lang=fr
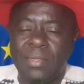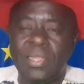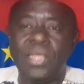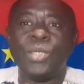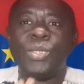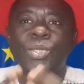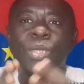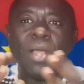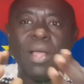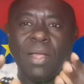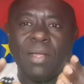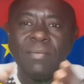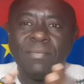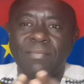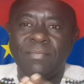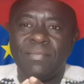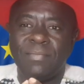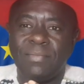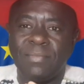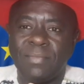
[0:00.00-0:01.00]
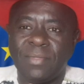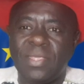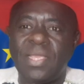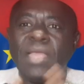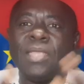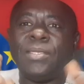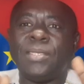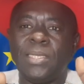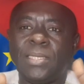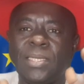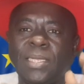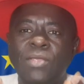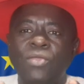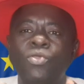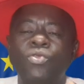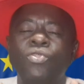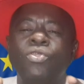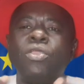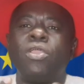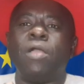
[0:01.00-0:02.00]
Des gens qui existent
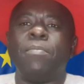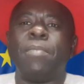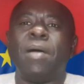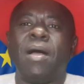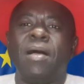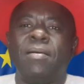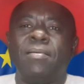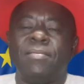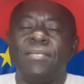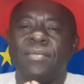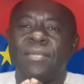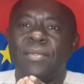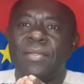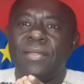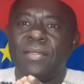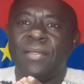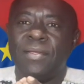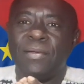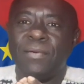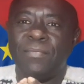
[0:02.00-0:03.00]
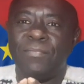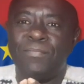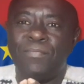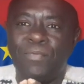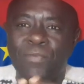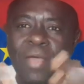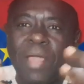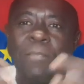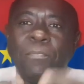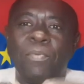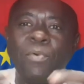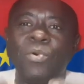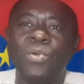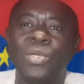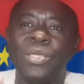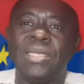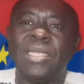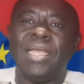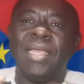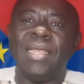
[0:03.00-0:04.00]
uniquement pour
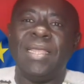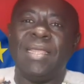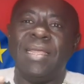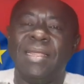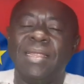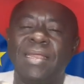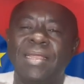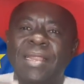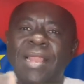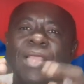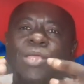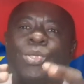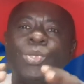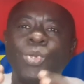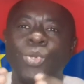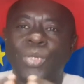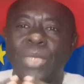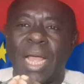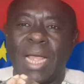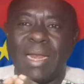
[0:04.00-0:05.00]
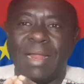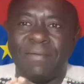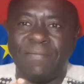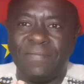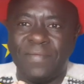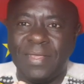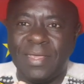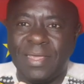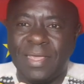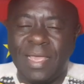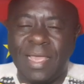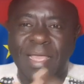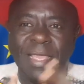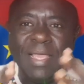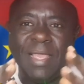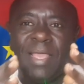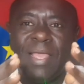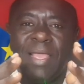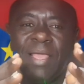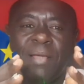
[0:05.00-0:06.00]
imposer les choses en Afrique
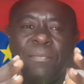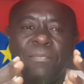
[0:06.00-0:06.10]
et